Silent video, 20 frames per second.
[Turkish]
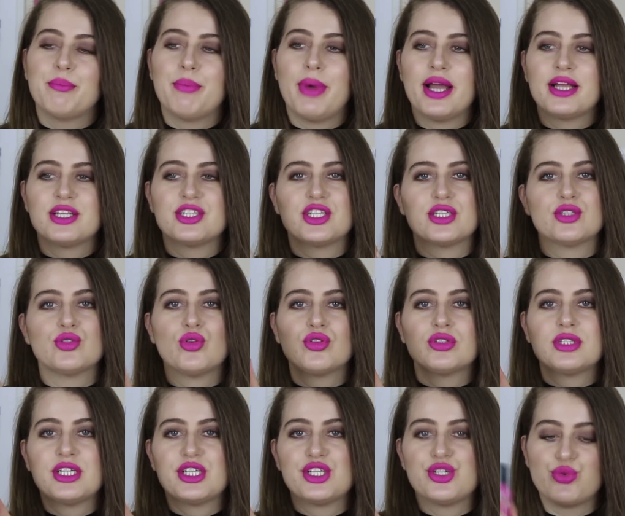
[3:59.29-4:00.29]
bence
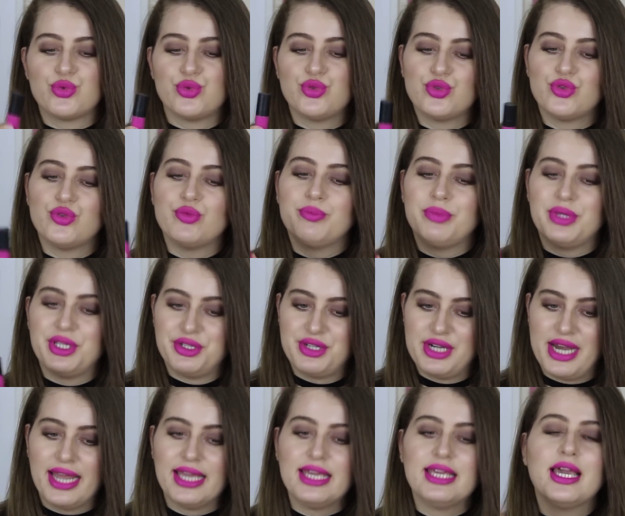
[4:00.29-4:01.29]
son derece uygun bir
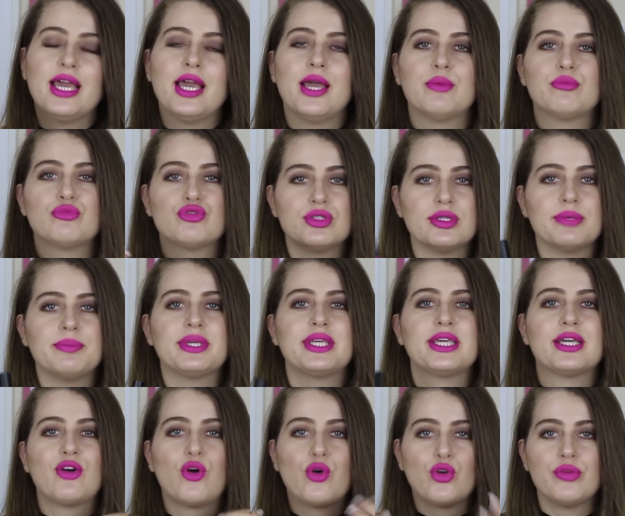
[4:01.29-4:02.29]
renk. Bu tabii
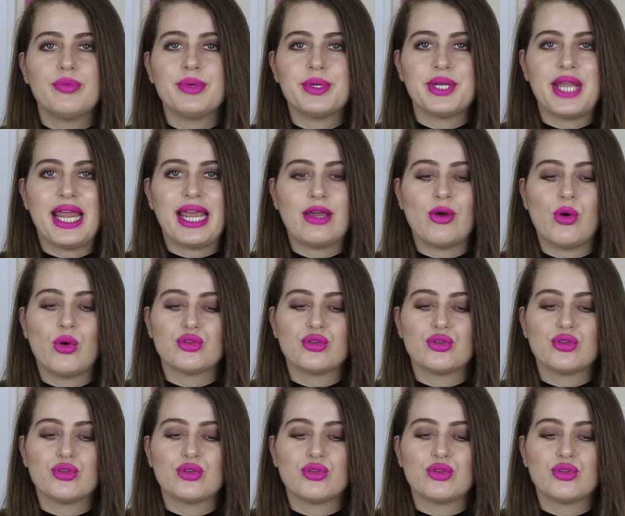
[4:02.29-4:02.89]
ki koyu bir renk